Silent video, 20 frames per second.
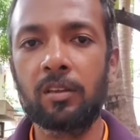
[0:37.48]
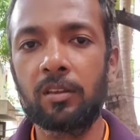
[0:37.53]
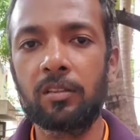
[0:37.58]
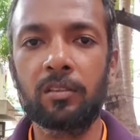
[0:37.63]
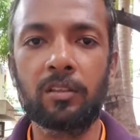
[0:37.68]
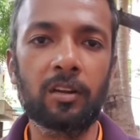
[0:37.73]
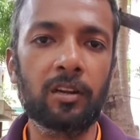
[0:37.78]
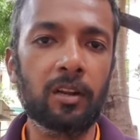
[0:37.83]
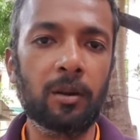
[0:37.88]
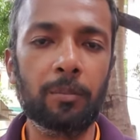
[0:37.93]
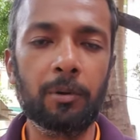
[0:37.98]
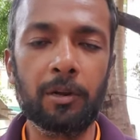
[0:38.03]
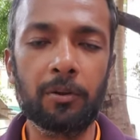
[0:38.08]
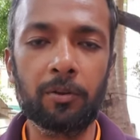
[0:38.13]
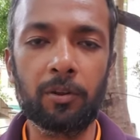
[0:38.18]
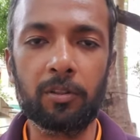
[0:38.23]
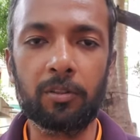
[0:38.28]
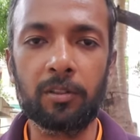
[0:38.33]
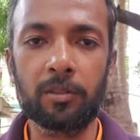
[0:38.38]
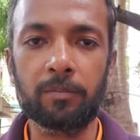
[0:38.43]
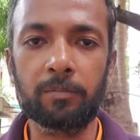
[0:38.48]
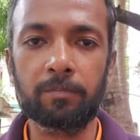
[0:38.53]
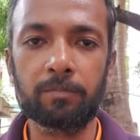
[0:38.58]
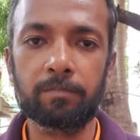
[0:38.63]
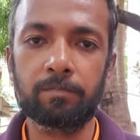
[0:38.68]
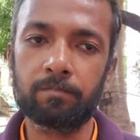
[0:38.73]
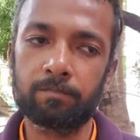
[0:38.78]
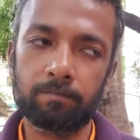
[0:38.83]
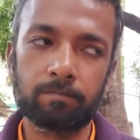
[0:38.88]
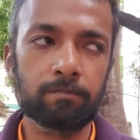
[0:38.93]
இந்த ரெண்டு அப்டேட் வருது
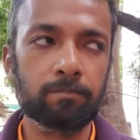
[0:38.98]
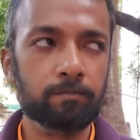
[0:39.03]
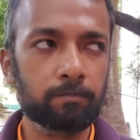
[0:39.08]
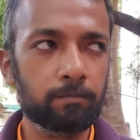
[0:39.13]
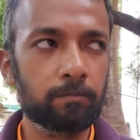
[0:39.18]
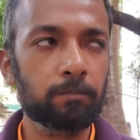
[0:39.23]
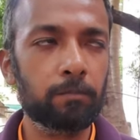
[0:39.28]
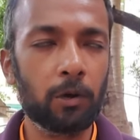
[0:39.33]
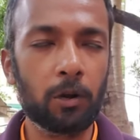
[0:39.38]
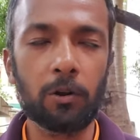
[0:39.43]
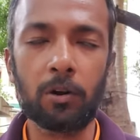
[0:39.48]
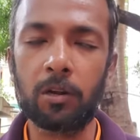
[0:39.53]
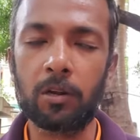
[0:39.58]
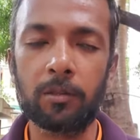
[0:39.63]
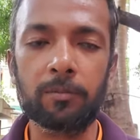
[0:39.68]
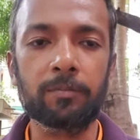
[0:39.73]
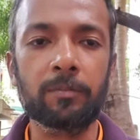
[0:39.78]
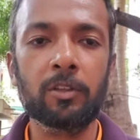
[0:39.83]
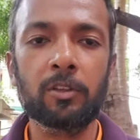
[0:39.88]
பரவாயில்ல